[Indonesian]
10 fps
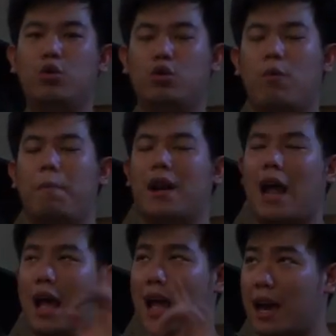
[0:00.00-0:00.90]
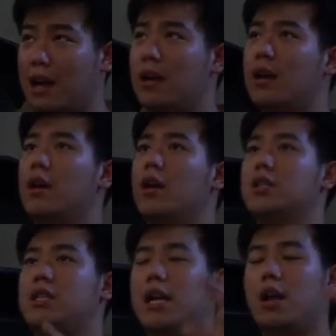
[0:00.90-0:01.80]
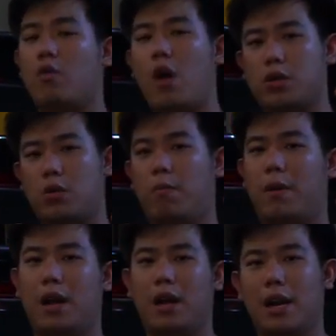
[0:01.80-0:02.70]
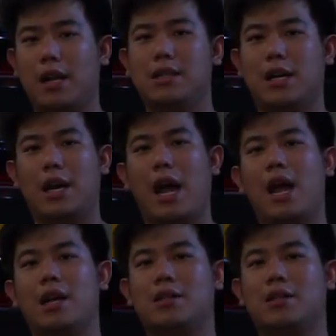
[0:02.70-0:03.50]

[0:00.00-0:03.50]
untuk menahan si ruang shock breakernya jadi kayak